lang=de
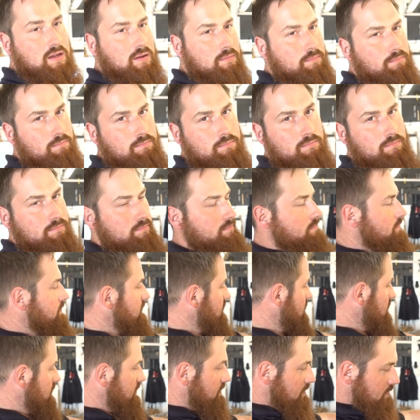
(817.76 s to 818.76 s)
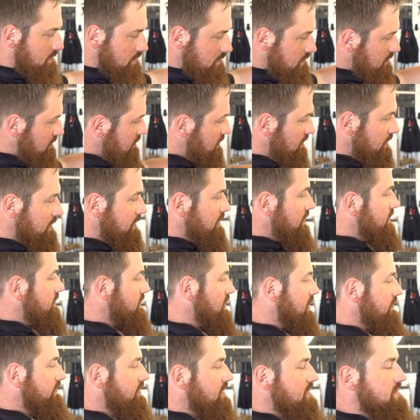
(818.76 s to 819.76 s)
an
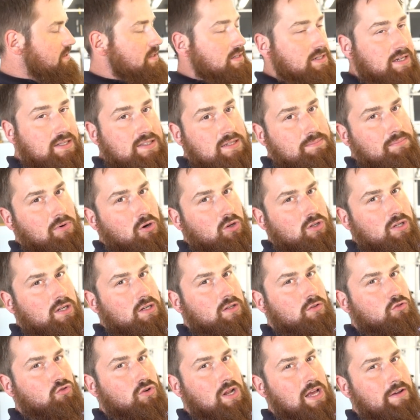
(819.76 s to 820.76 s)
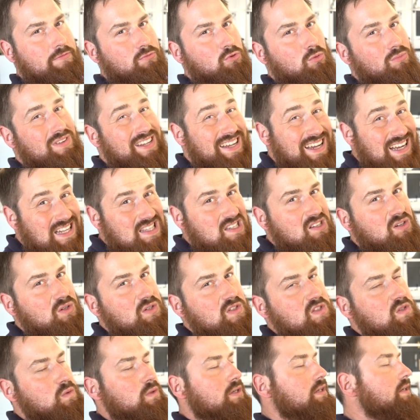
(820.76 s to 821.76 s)
teilweise ganze Bauteile zu schleifen, um die Kratzer
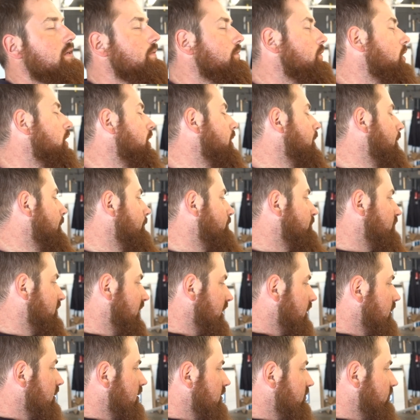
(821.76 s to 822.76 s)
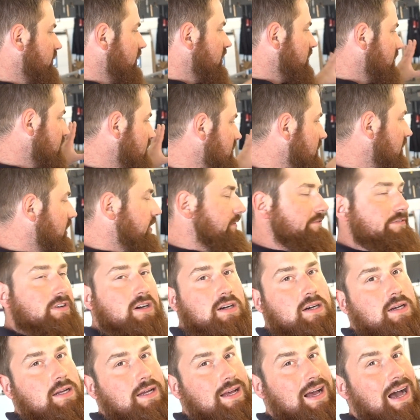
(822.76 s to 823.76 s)
rauszukriegen, denke, das wäre hier
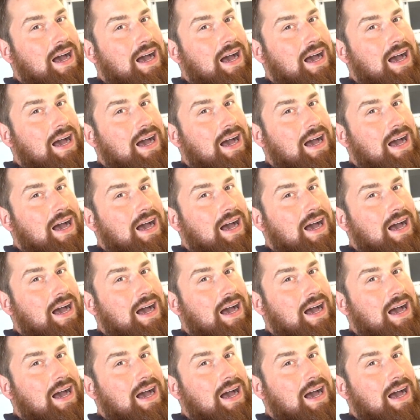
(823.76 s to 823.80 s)
einfach